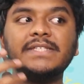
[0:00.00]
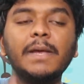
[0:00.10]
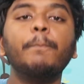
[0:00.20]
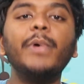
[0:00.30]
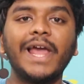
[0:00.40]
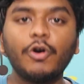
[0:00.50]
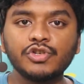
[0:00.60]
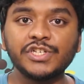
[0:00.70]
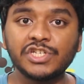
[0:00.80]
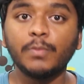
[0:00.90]
సింపుల్
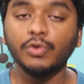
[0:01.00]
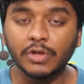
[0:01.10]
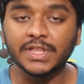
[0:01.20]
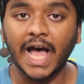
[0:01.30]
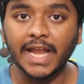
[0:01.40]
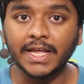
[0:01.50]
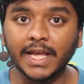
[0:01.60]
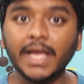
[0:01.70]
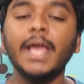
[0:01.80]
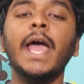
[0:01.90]
ఎకో సిస్టమ్ ఉందో
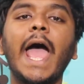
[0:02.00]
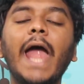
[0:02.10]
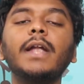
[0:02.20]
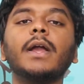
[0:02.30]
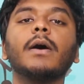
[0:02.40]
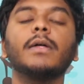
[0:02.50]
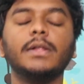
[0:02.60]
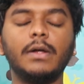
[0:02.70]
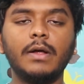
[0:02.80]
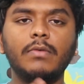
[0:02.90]
దానికి అండ్
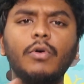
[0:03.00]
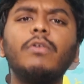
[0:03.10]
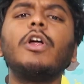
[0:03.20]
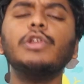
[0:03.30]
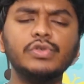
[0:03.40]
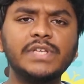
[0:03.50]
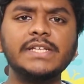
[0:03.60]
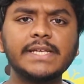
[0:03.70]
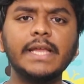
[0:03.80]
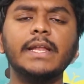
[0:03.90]
ఓవరాల్
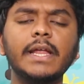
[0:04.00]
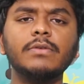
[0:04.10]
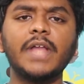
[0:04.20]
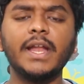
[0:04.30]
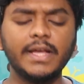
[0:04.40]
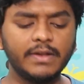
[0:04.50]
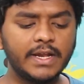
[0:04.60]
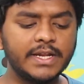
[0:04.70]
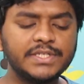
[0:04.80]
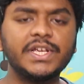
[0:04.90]
యూసేజ్కి నేను
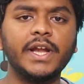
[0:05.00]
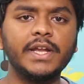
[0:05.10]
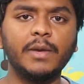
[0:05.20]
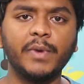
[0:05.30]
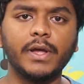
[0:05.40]
దానికి నేను ఇచ్చే రేటింగ్